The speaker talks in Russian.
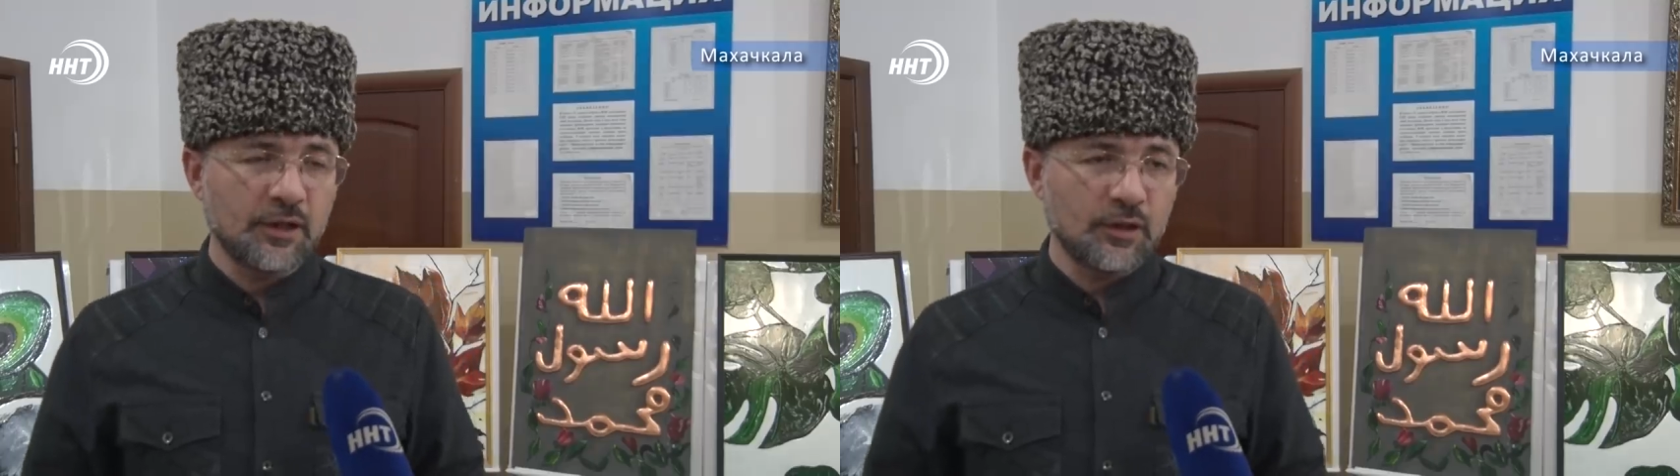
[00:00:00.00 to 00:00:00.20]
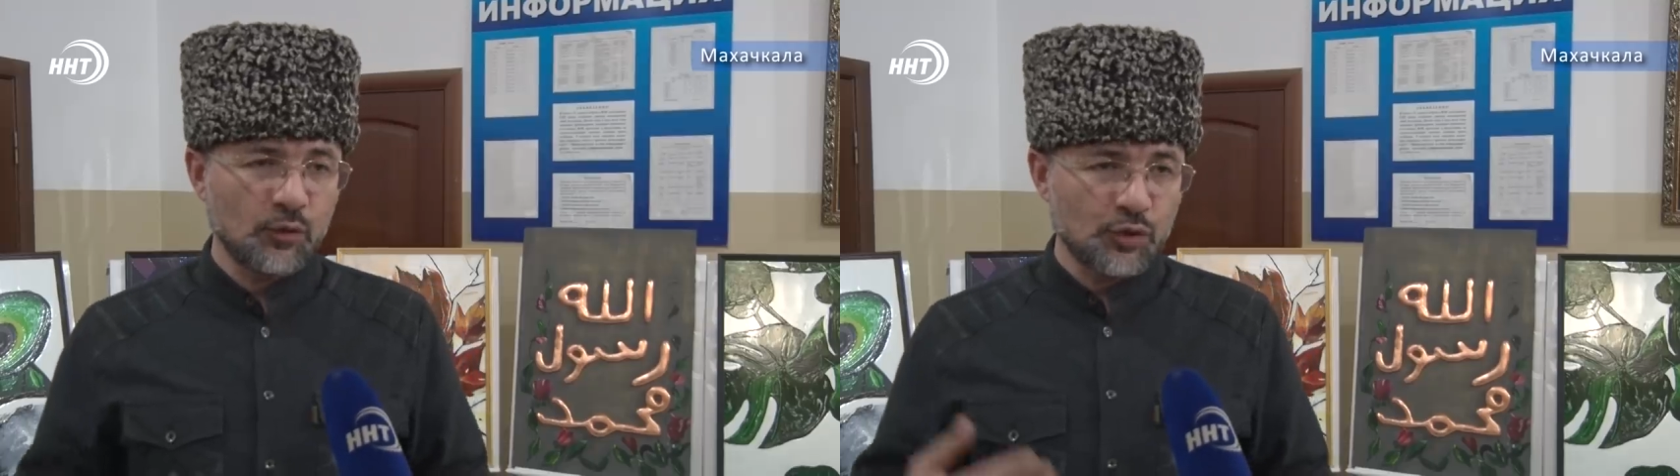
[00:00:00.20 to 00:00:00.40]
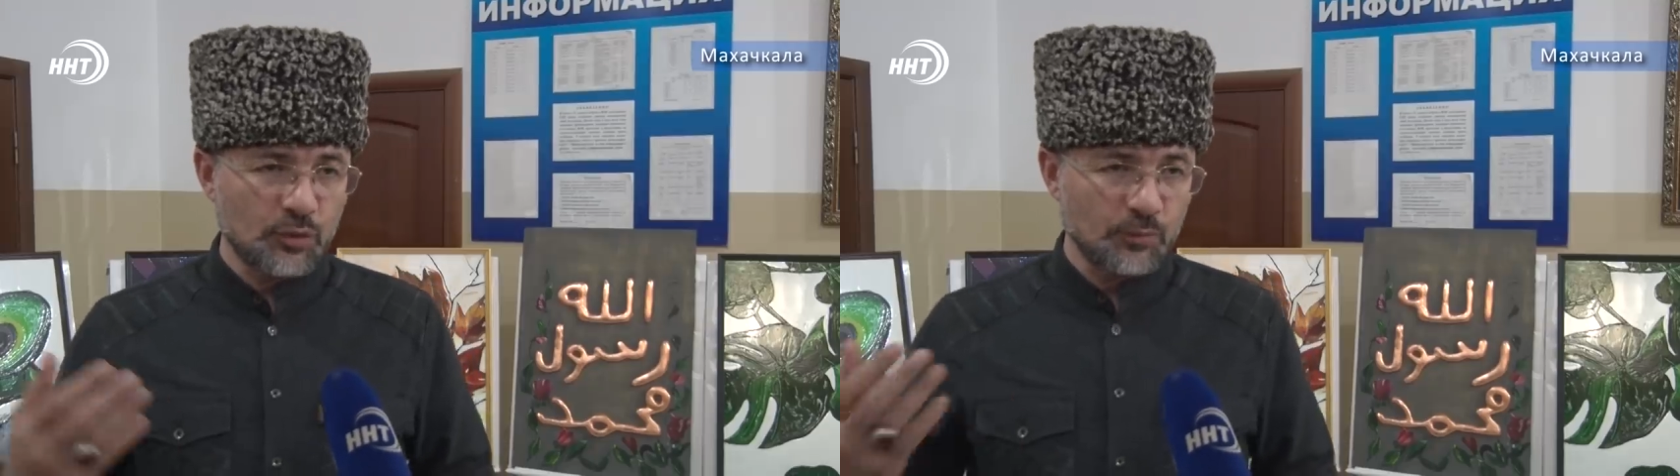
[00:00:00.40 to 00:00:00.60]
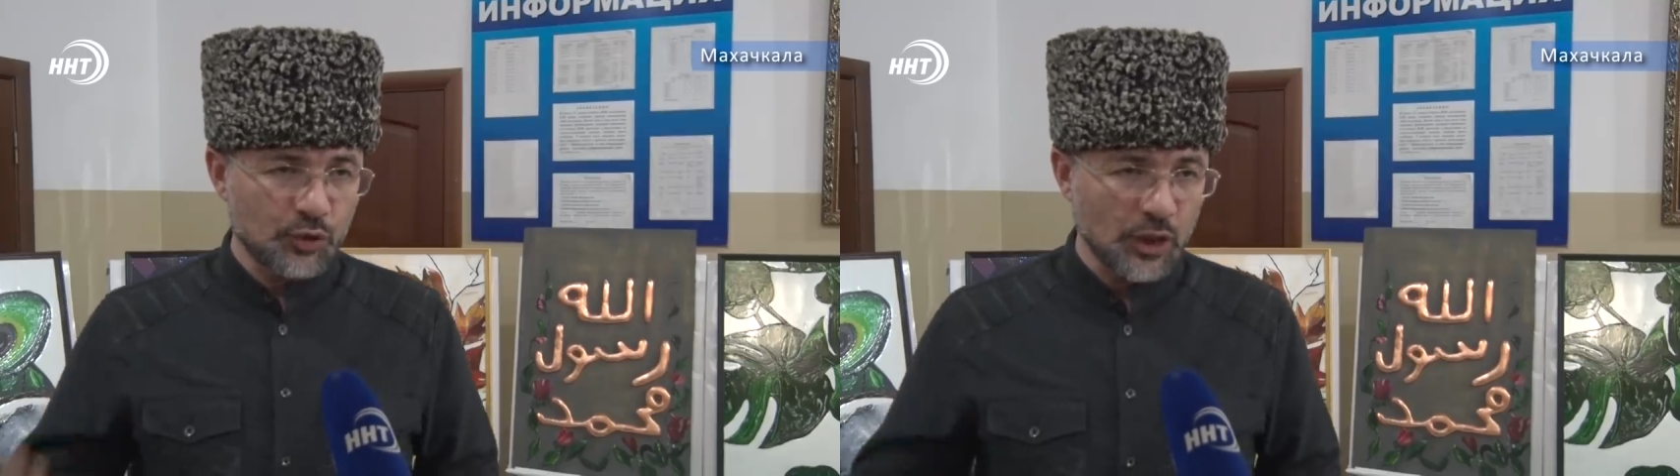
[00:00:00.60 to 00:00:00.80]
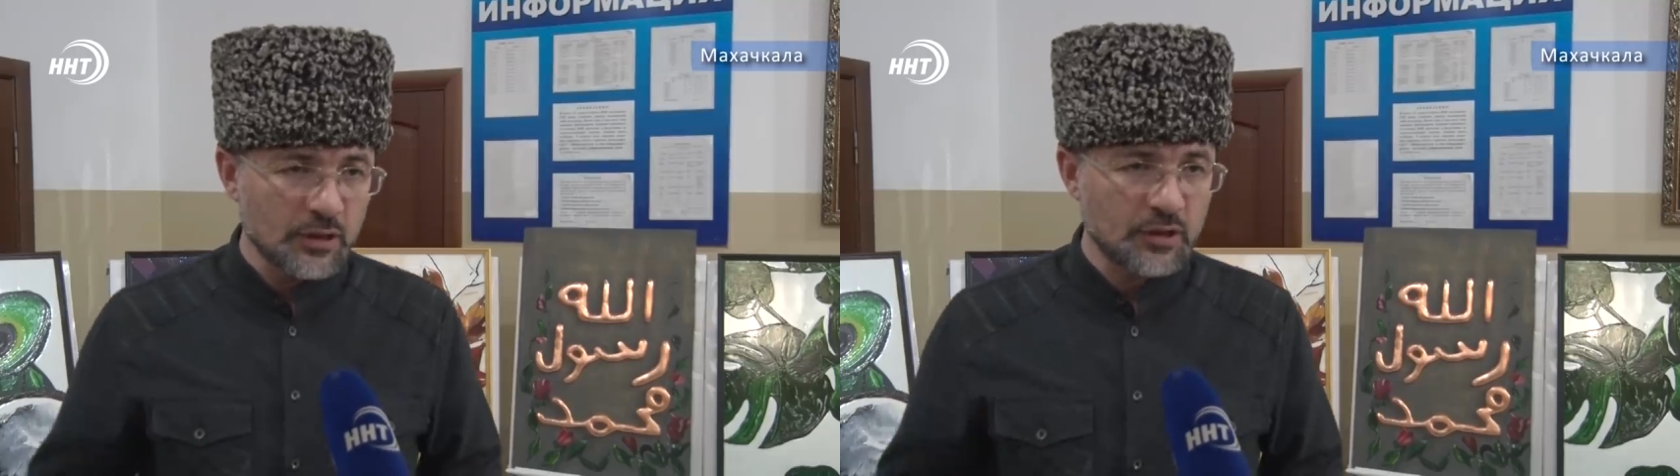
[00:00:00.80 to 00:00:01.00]
Они очень
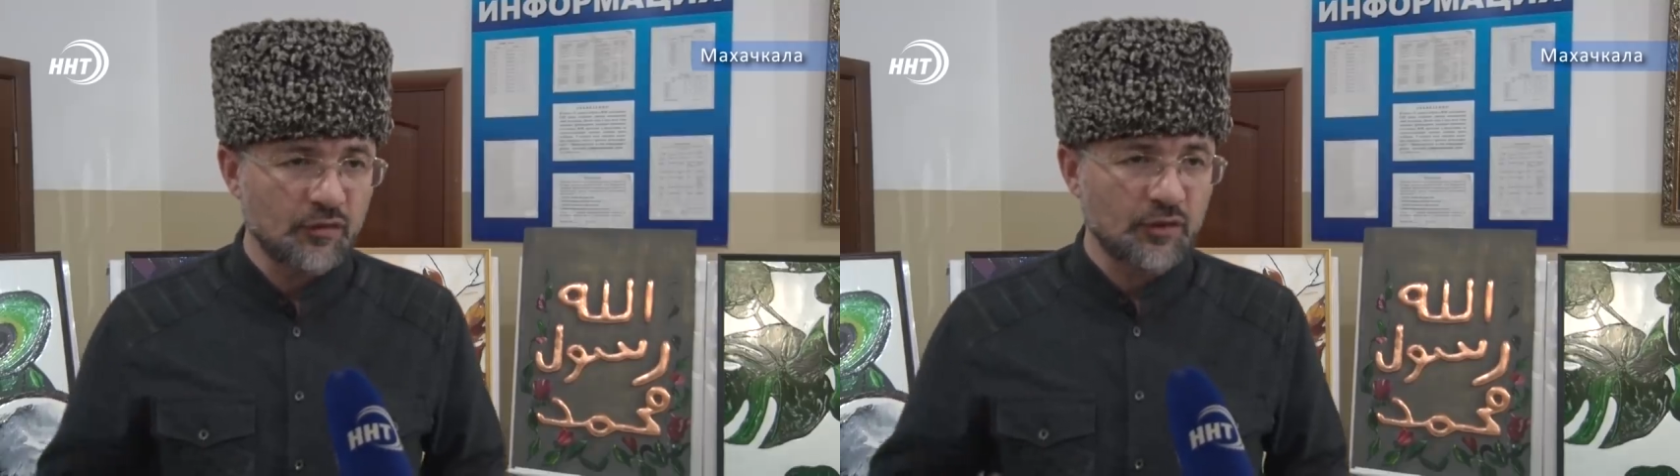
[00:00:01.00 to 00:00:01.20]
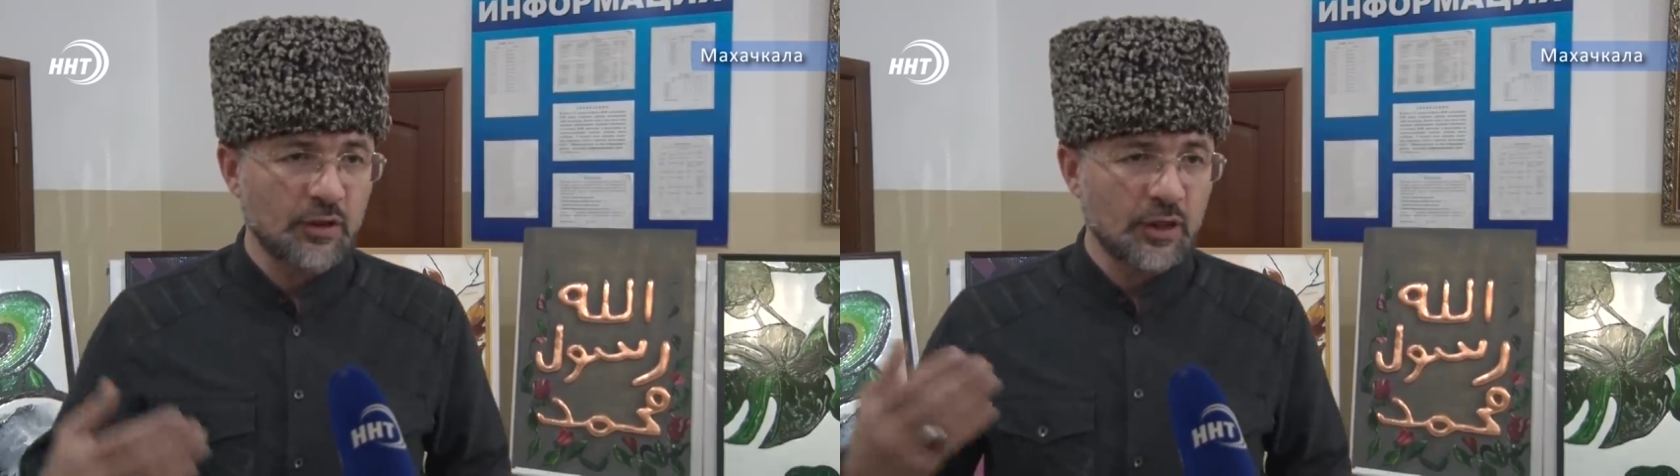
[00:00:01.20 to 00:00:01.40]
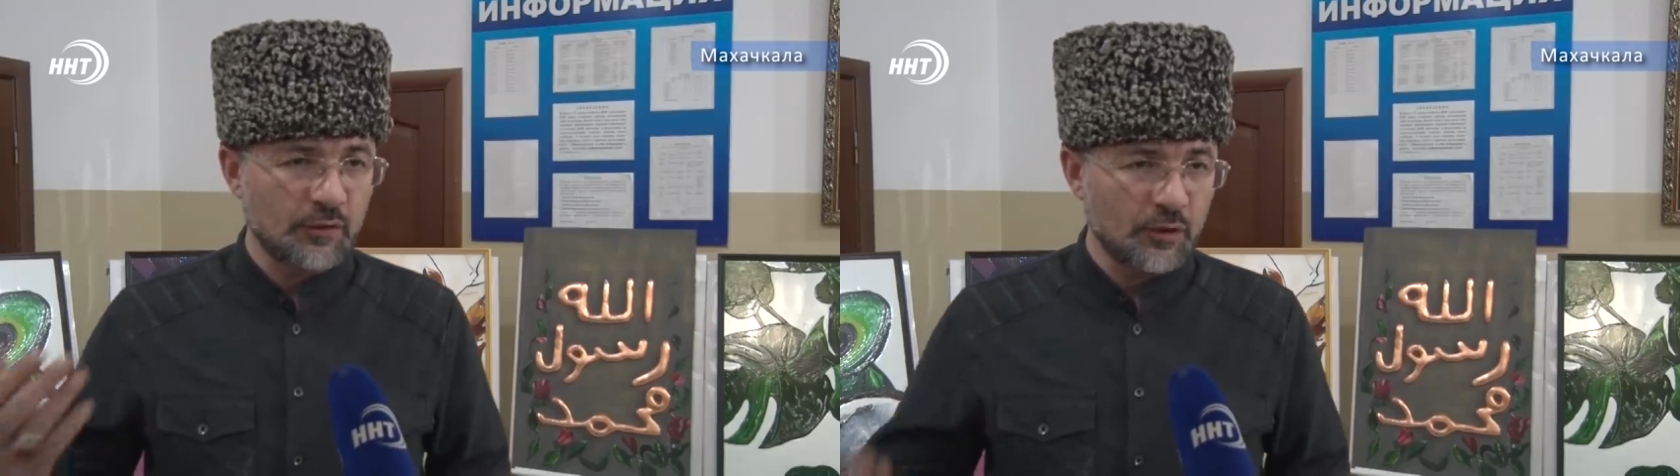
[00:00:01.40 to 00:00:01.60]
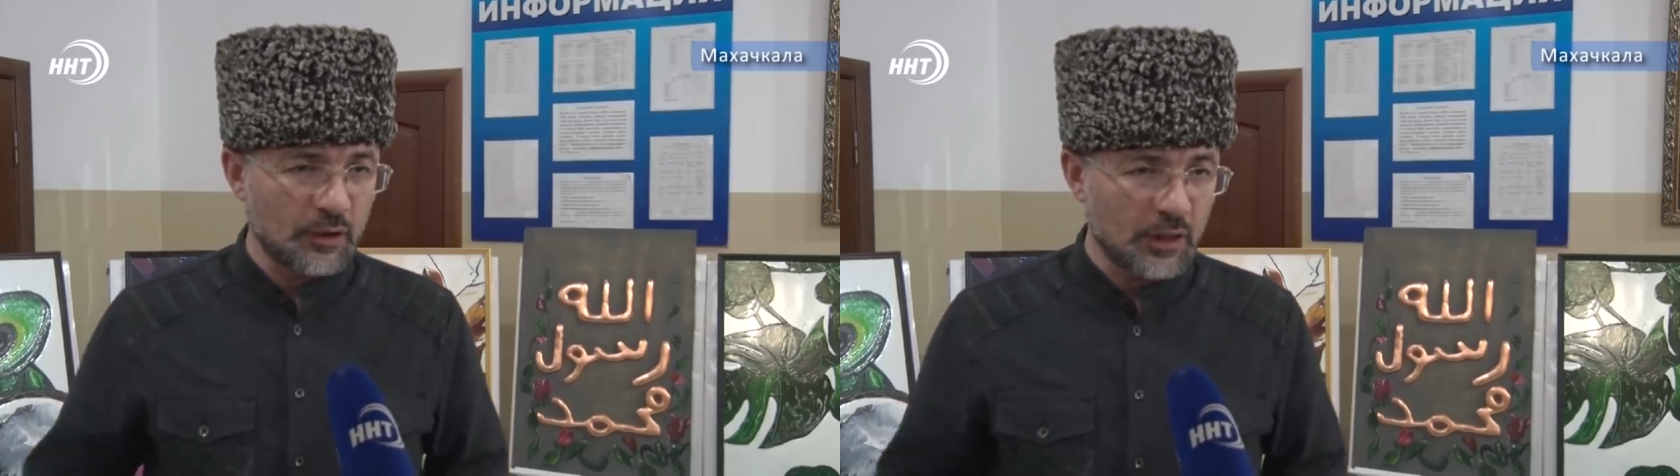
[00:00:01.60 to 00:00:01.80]
часто выкладывают